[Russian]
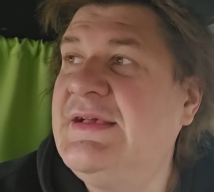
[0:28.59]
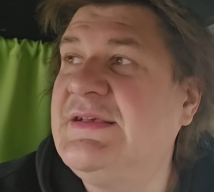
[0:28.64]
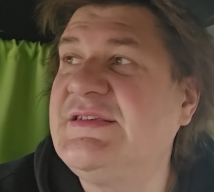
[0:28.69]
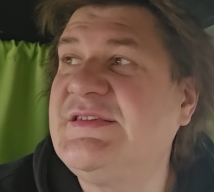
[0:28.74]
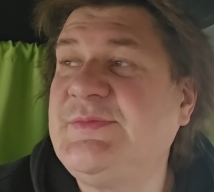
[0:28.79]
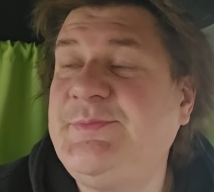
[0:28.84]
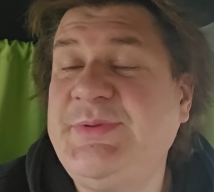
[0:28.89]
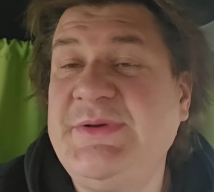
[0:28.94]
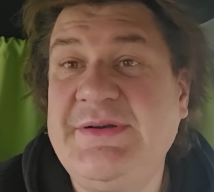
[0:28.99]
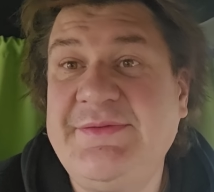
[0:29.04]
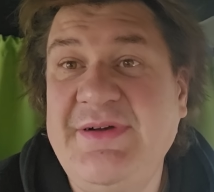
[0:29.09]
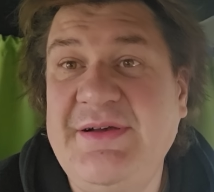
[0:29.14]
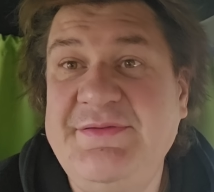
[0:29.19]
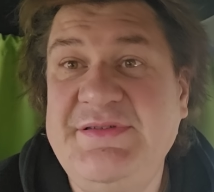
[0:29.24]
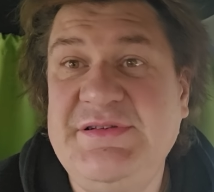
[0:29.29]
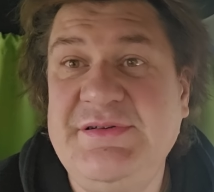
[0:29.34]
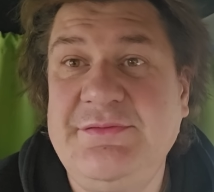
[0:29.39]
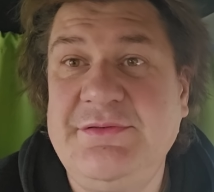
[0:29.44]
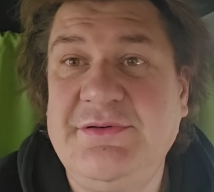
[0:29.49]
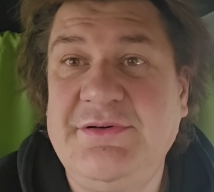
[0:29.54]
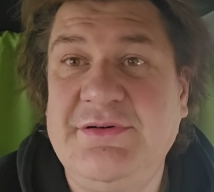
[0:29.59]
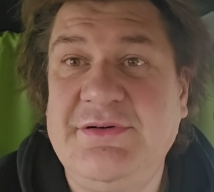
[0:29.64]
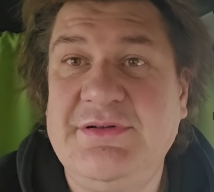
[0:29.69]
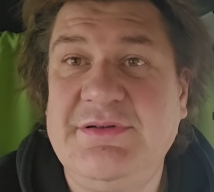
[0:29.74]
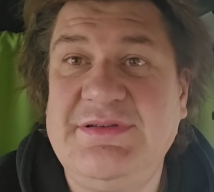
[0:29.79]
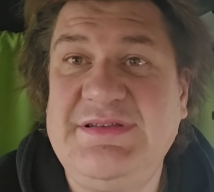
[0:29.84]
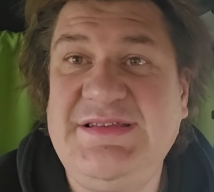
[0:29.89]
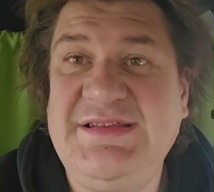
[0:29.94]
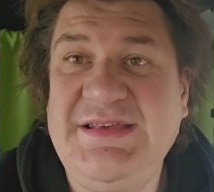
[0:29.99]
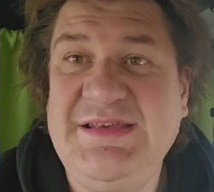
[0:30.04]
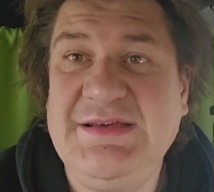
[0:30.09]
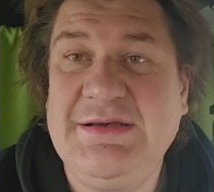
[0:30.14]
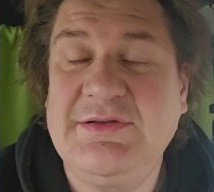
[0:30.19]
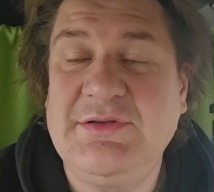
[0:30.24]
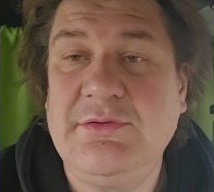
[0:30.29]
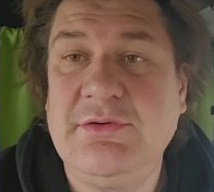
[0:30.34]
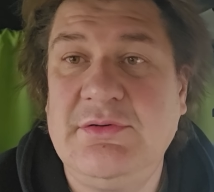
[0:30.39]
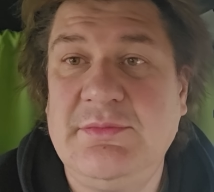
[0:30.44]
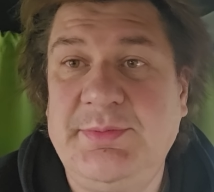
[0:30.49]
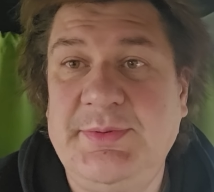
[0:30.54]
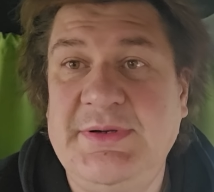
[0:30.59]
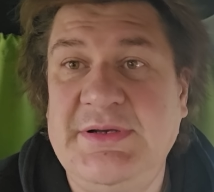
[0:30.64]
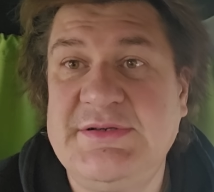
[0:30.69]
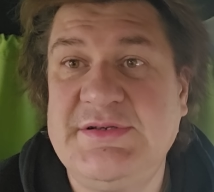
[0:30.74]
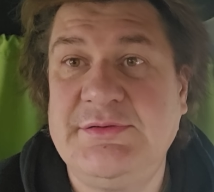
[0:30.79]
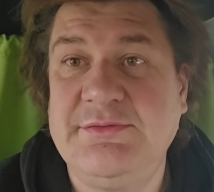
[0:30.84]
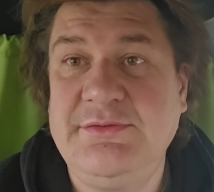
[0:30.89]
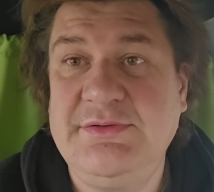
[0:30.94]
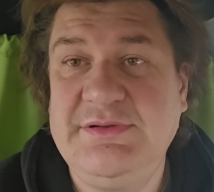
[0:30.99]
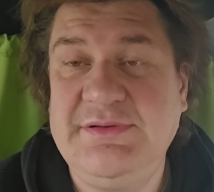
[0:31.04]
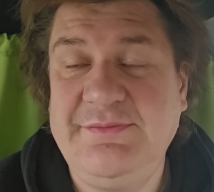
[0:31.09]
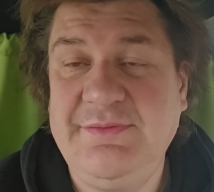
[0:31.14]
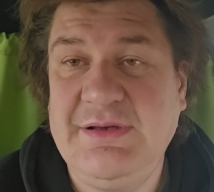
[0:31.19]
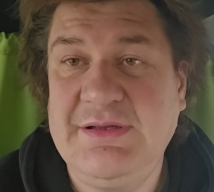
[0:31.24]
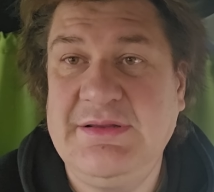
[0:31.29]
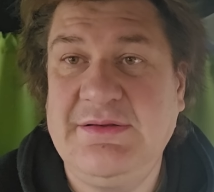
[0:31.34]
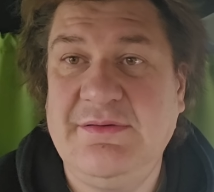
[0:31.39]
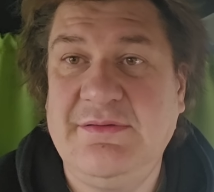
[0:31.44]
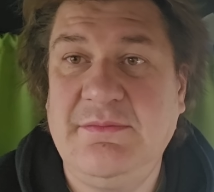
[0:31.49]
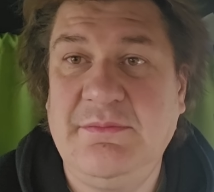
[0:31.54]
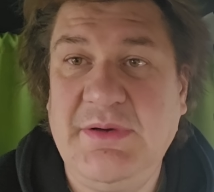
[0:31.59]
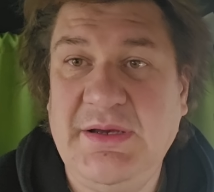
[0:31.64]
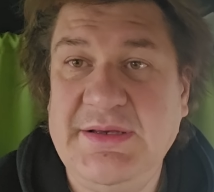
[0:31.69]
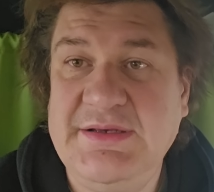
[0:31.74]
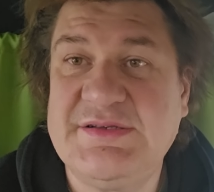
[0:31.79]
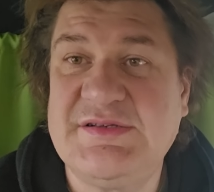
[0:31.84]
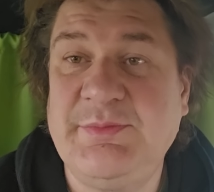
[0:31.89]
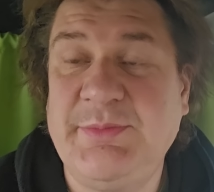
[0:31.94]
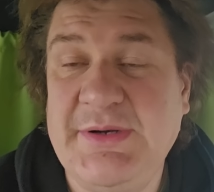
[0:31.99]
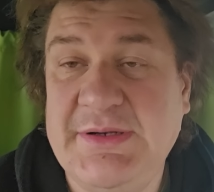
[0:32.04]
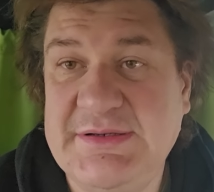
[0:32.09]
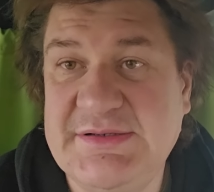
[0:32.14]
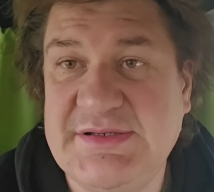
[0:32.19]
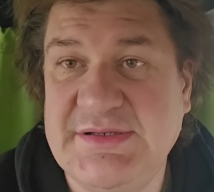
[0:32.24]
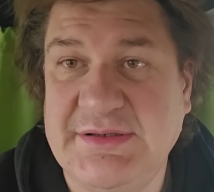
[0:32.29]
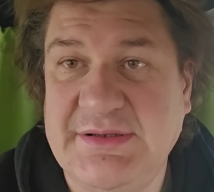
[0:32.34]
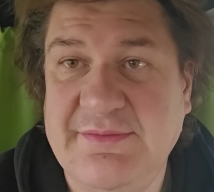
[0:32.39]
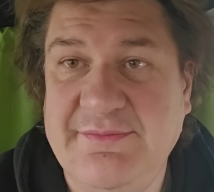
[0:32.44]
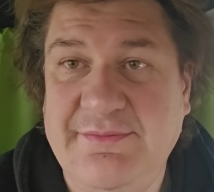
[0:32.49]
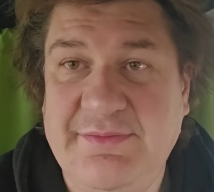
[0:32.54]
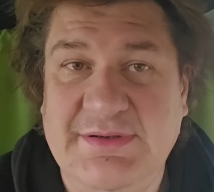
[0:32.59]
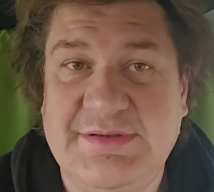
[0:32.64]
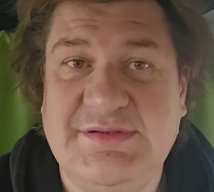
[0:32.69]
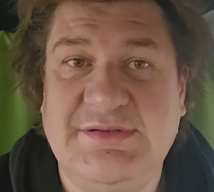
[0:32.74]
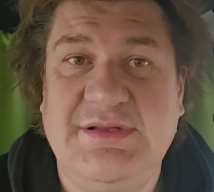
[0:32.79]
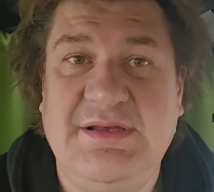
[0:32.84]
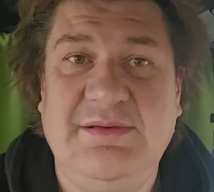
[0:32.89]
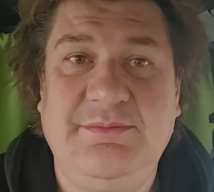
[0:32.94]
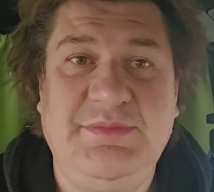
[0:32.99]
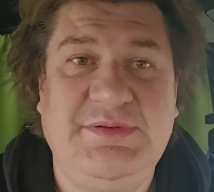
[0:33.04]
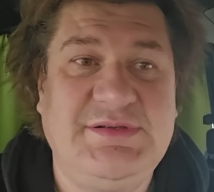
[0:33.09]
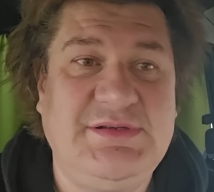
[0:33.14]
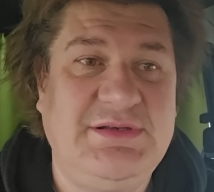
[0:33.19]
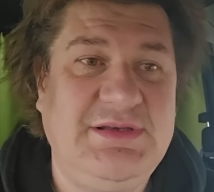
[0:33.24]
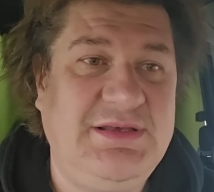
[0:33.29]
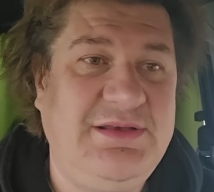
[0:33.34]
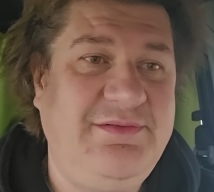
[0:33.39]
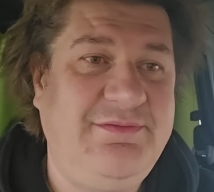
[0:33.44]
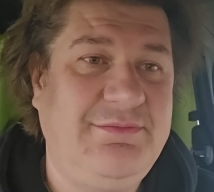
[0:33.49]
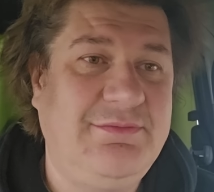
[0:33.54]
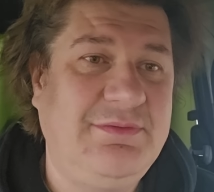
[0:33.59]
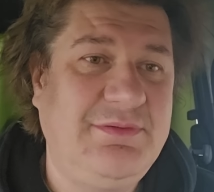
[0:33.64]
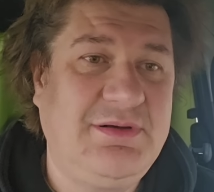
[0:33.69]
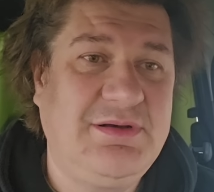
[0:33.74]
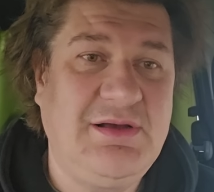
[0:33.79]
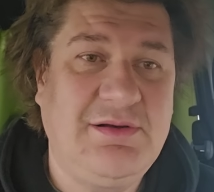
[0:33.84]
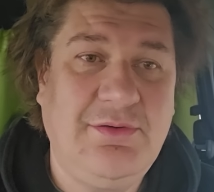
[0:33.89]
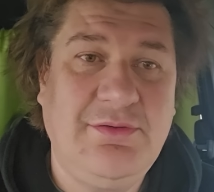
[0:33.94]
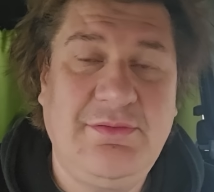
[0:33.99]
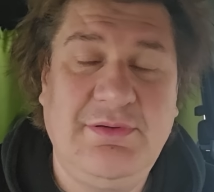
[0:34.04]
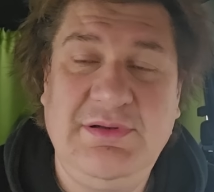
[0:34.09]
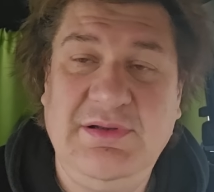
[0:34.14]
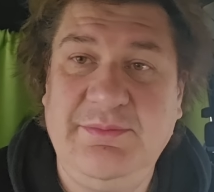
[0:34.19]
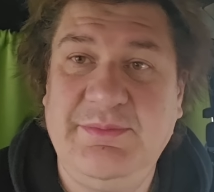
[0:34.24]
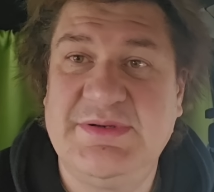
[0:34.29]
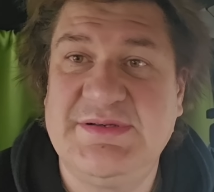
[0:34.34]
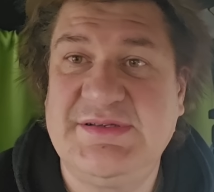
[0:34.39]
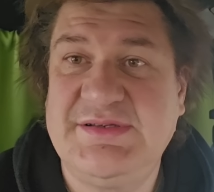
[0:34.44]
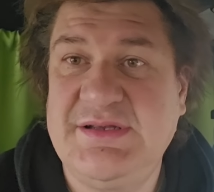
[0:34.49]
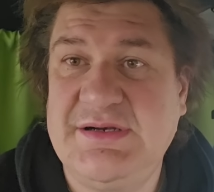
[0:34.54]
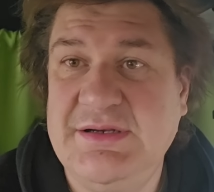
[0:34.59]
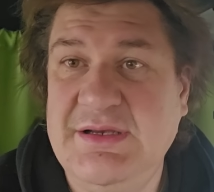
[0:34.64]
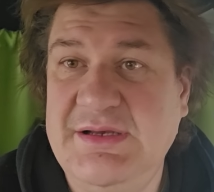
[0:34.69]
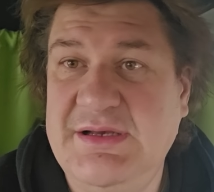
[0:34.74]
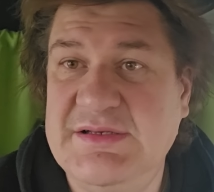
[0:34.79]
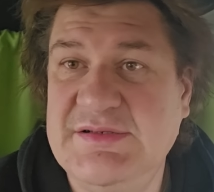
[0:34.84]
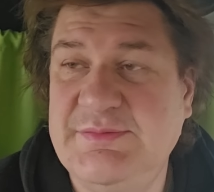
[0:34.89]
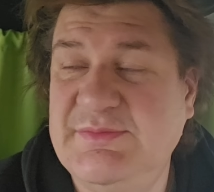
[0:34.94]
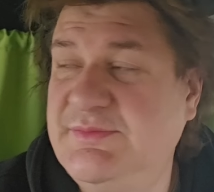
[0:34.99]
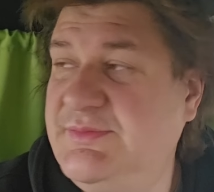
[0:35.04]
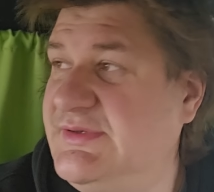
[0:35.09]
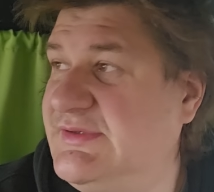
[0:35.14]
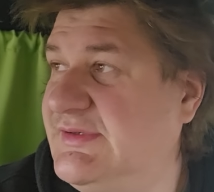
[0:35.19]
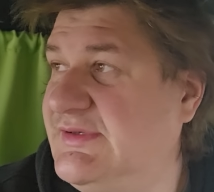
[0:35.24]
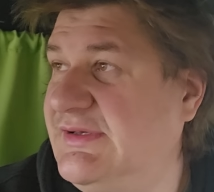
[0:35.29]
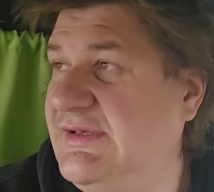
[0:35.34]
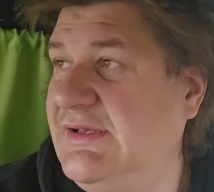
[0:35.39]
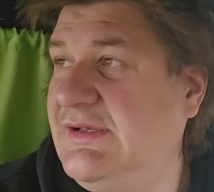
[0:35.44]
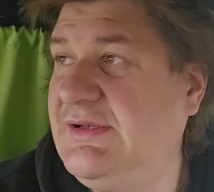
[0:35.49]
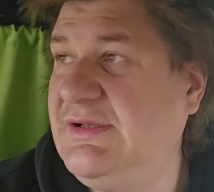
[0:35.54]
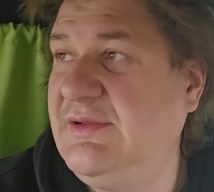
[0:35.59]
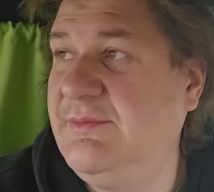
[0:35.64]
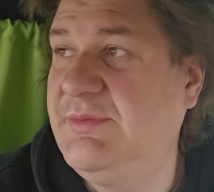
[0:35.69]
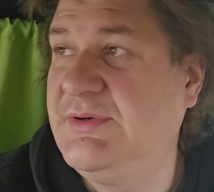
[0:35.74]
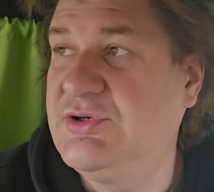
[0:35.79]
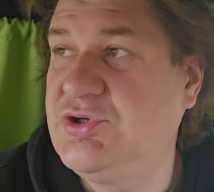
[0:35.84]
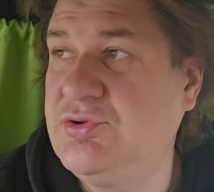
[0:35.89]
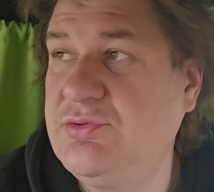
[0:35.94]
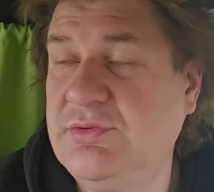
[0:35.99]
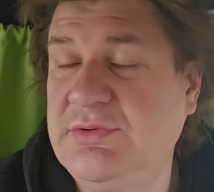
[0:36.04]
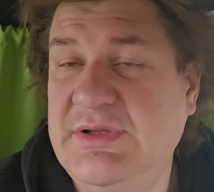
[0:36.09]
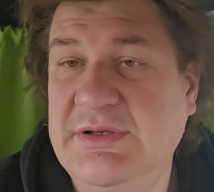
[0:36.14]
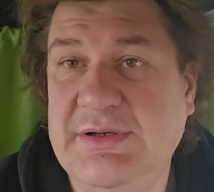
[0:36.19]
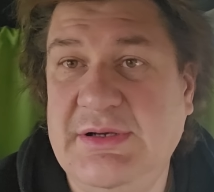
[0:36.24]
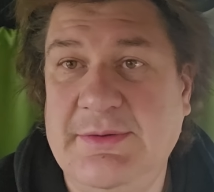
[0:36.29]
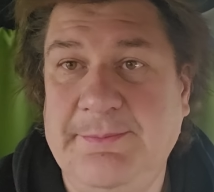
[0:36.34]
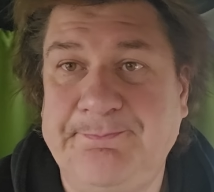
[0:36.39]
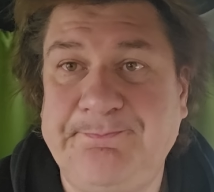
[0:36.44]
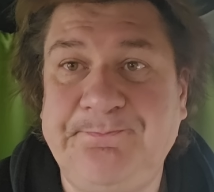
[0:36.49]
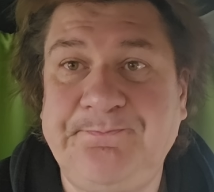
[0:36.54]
сперва всего те, кто празднует 9 мая с праздником вас, да, без какого-либо сарказма, без каких-либо шуток,